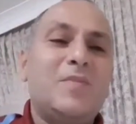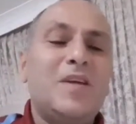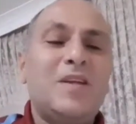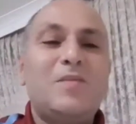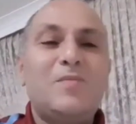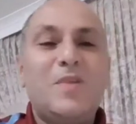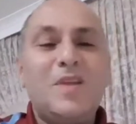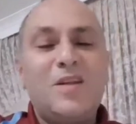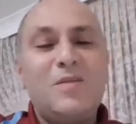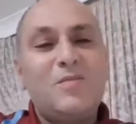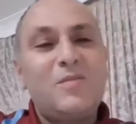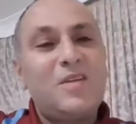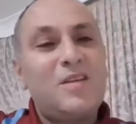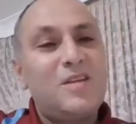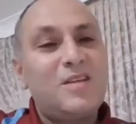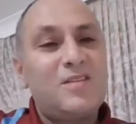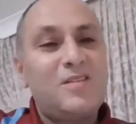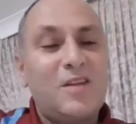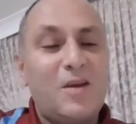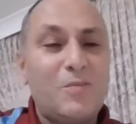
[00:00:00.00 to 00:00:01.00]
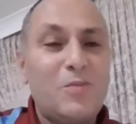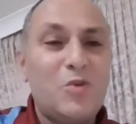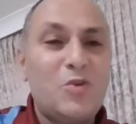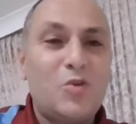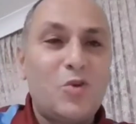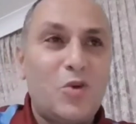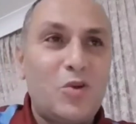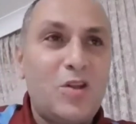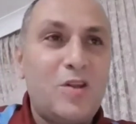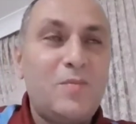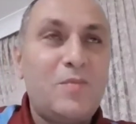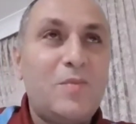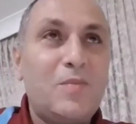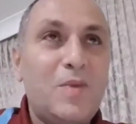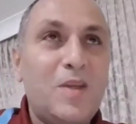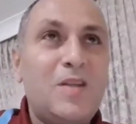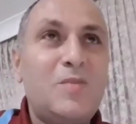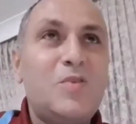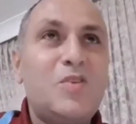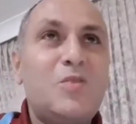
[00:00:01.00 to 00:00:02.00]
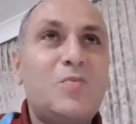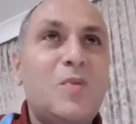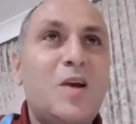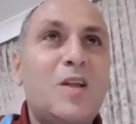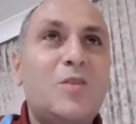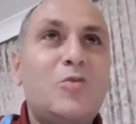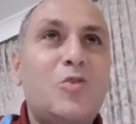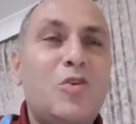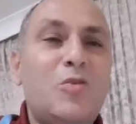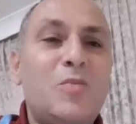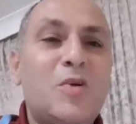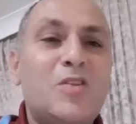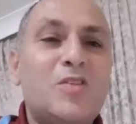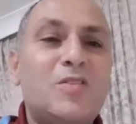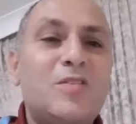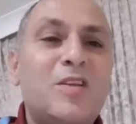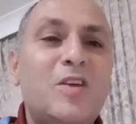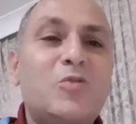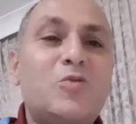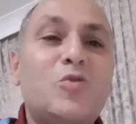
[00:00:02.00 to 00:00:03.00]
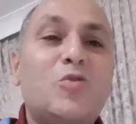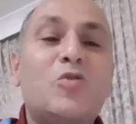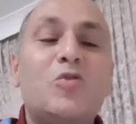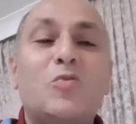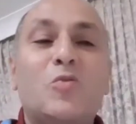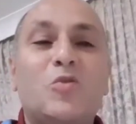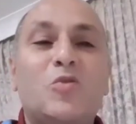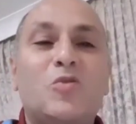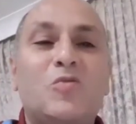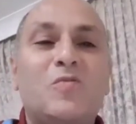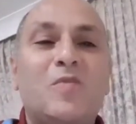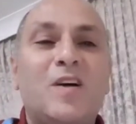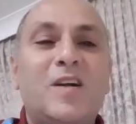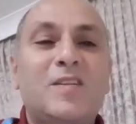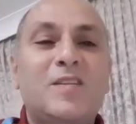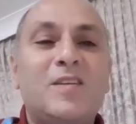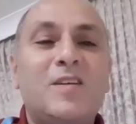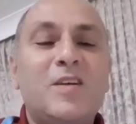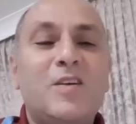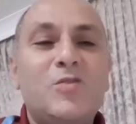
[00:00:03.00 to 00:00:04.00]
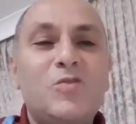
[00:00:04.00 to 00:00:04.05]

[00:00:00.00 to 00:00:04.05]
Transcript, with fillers: Ben, benim samimi söyleyeyim benim İsmail Köybaşı'ndan çok umudum vardı.